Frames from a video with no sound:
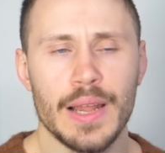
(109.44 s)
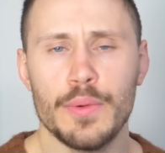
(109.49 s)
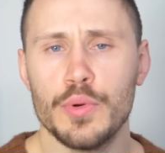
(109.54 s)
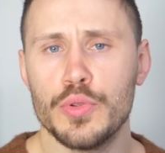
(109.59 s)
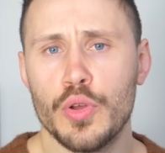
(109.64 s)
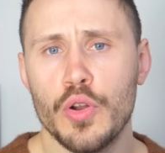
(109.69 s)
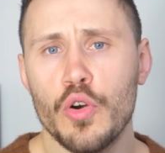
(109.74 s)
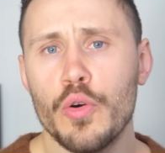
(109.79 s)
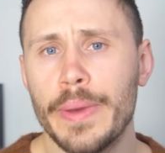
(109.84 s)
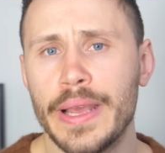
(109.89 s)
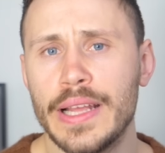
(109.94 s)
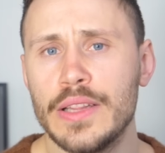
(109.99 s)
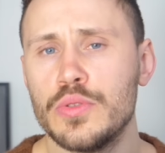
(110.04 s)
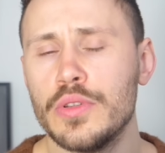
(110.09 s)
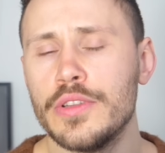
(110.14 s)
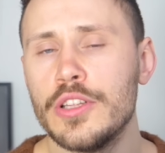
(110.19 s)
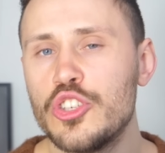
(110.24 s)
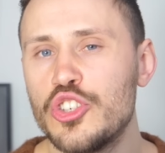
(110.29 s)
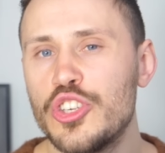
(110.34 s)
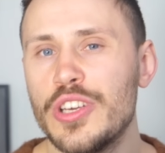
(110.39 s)
Parliamo di un
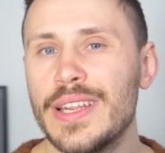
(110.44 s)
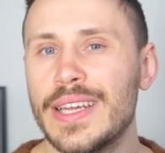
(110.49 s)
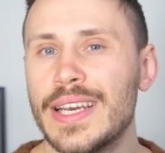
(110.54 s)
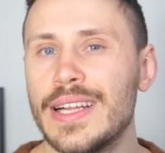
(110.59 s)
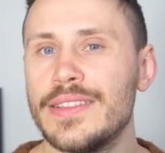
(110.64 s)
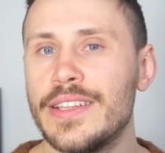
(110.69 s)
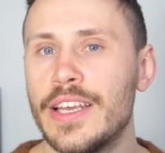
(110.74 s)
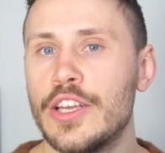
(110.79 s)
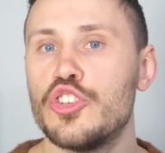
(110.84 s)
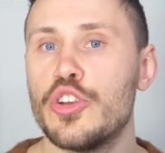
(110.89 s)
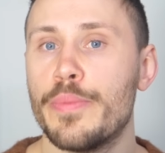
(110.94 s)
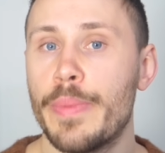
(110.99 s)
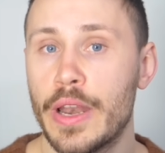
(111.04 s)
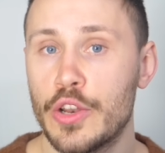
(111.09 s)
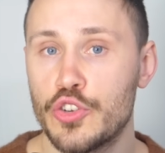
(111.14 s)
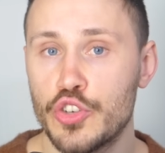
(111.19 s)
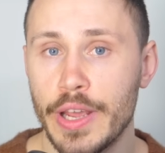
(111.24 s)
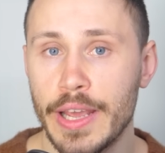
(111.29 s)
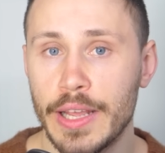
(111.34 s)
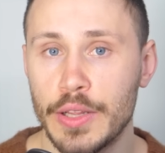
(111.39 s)
aumento di circa il
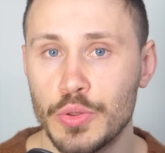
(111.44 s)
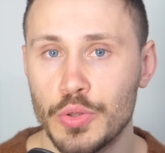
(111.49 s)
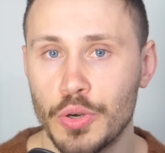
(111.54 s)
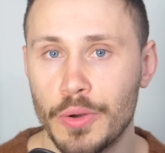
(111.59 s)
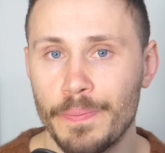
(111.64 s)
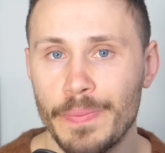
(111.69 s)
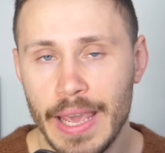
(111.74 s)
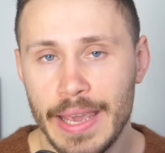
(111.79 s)
10%.